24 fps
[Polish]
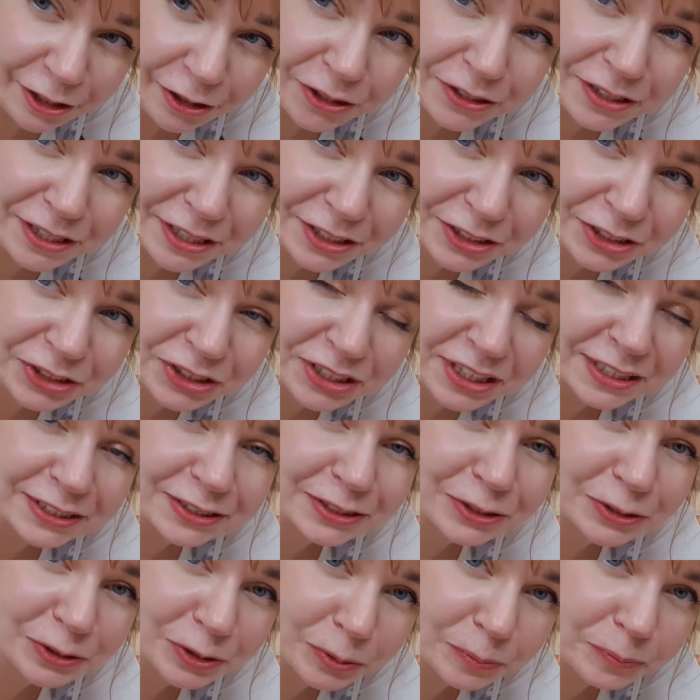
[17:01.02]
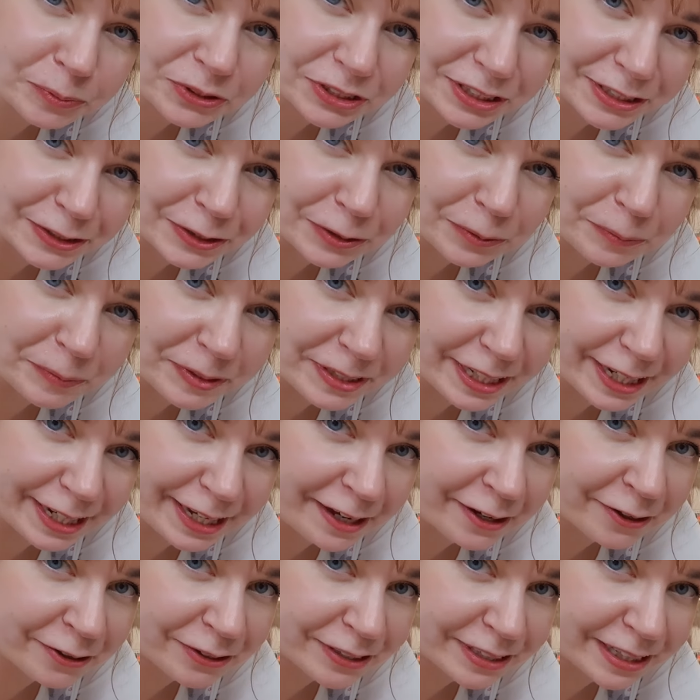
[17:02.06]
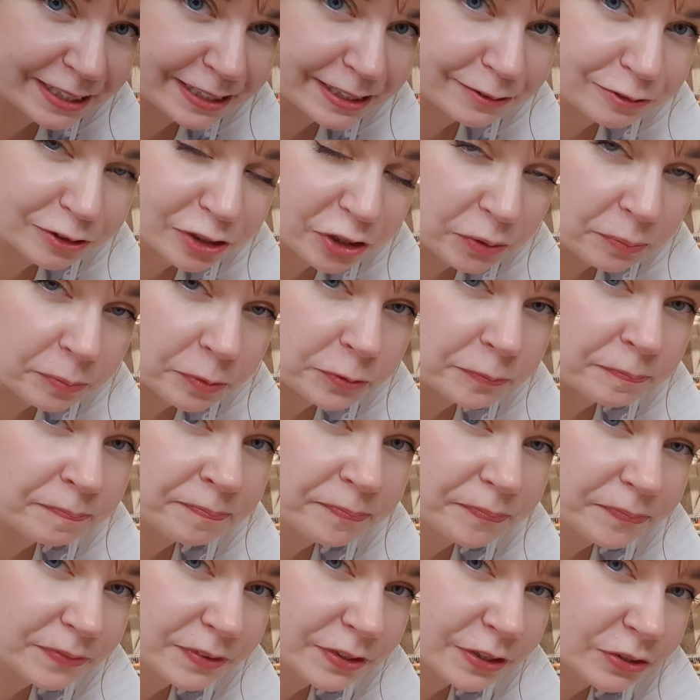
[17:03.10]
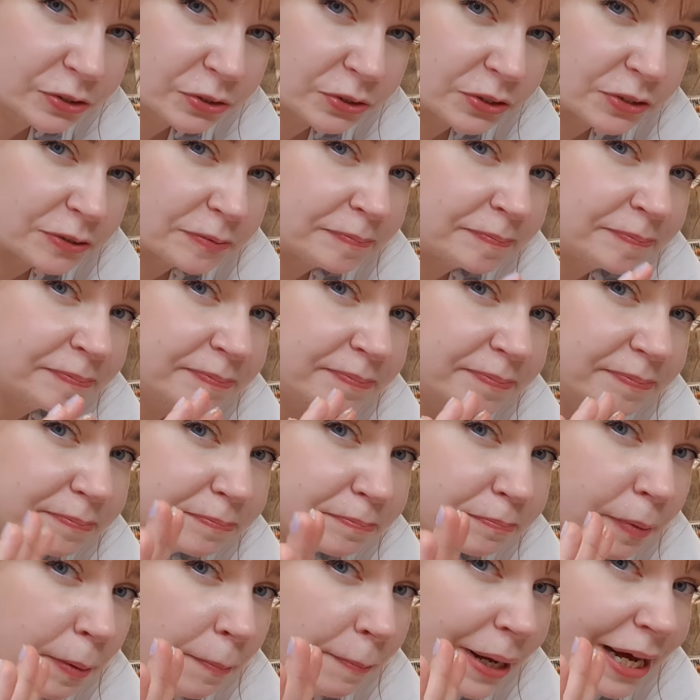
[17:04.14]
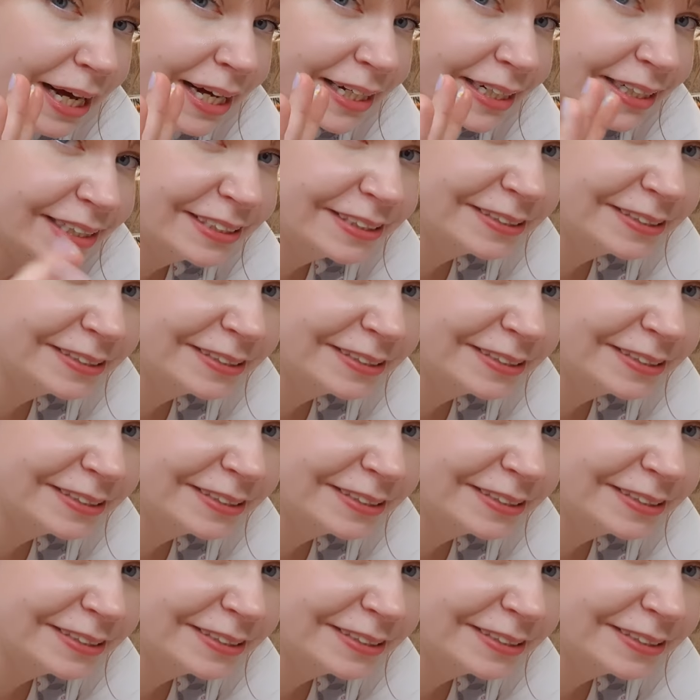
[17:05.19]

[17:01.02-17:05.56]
koniecznie zróbcie sobie takie kotlety w domu. No to papa. pa!